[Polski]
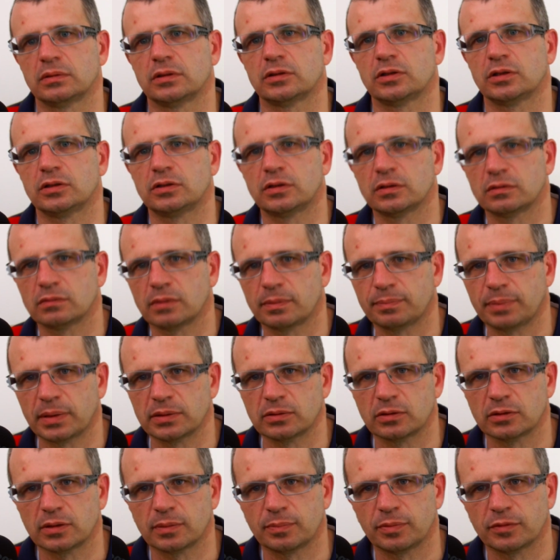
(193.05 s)
jeżeli Cię
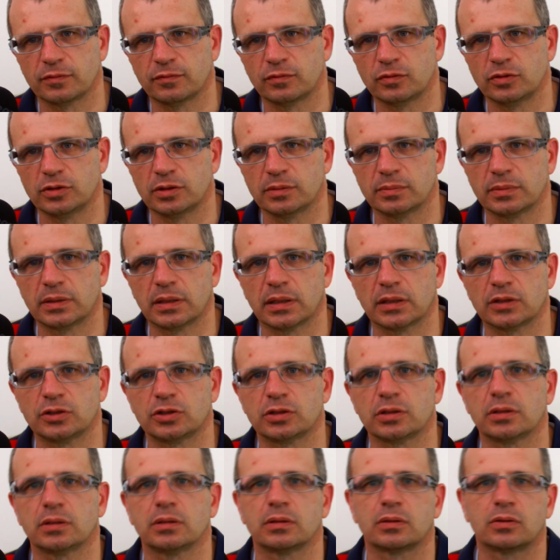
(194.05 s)
złapano na podwójnym
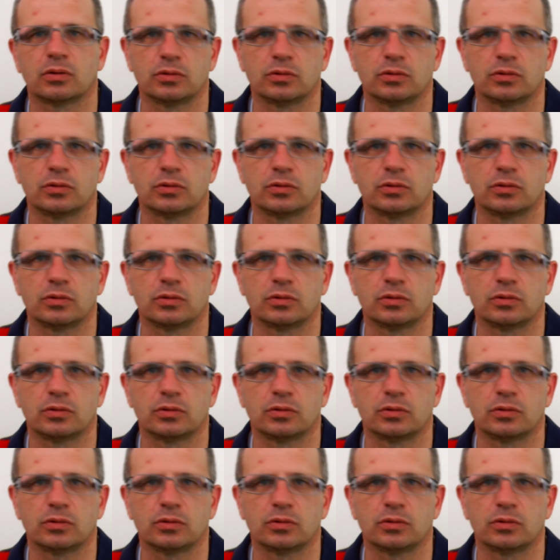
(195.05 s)
gazie,